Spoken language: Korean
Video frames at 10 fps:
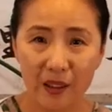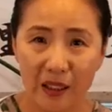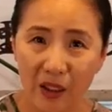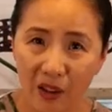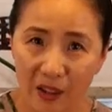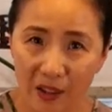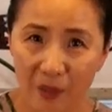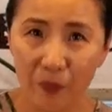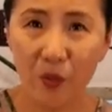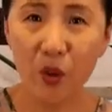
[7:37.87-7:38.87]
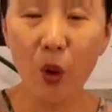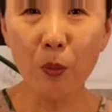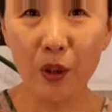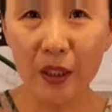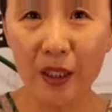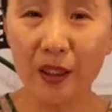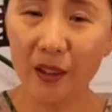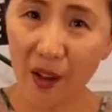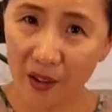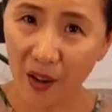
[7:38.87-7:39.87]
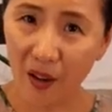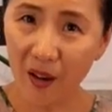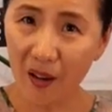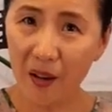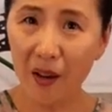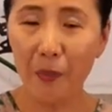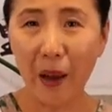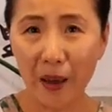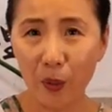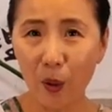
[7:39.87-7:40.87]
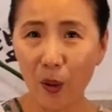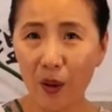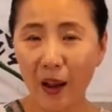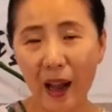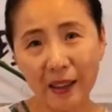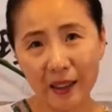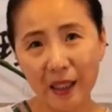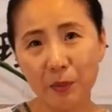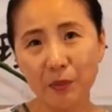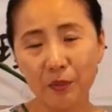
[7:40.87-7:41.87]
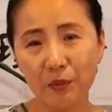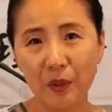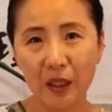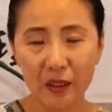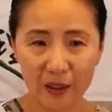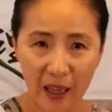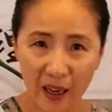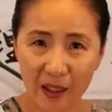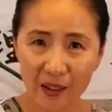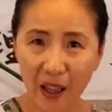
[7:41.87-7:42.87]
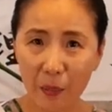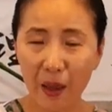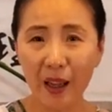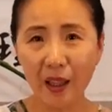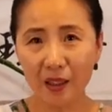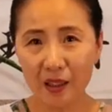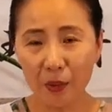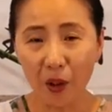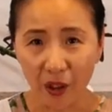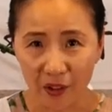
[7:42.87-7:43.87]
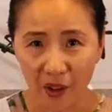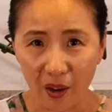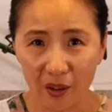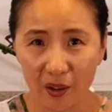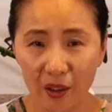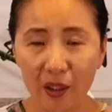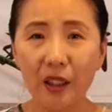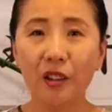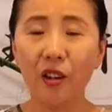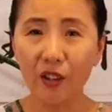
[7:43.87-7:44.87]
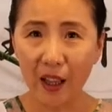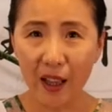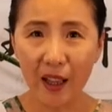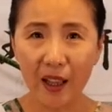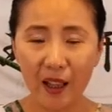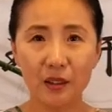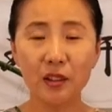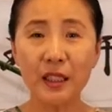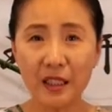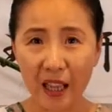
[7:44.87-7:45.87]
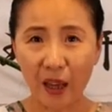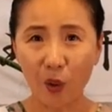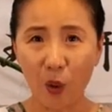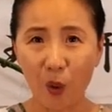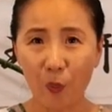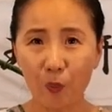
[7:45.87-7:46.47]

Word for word: 이거는 천물을 끓여서 바로 한 김 나간 다음에 집어넣었어요 그런데 끓이지 않고